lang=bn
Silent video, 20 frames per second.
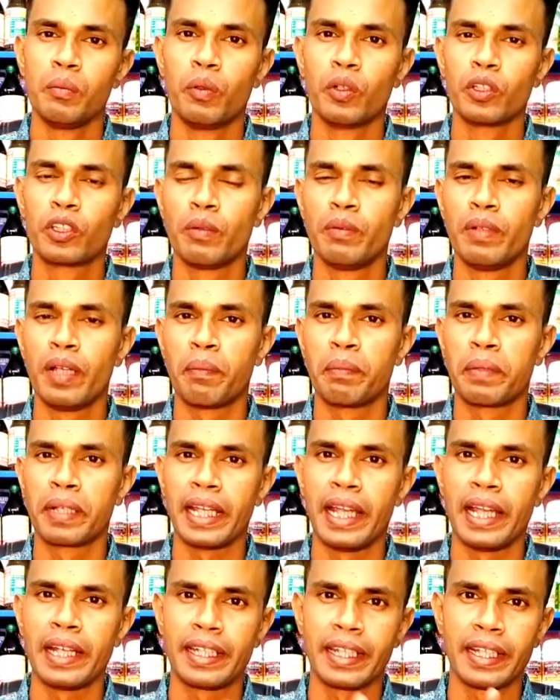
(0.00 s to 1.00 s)
প্রথমে
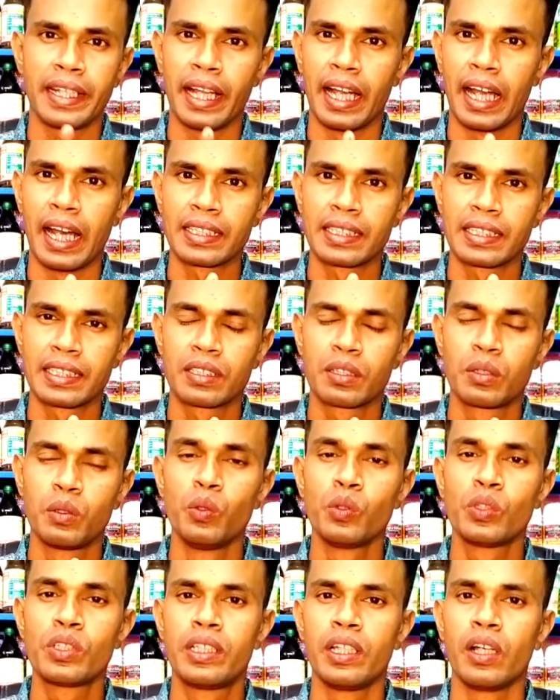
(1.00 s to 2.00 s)
আপনাকে একটি গাছ
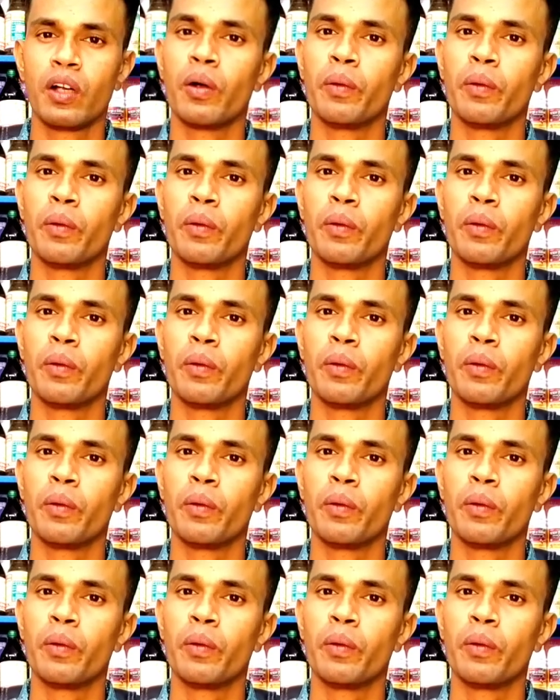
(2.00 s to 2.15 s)
খুঁজতে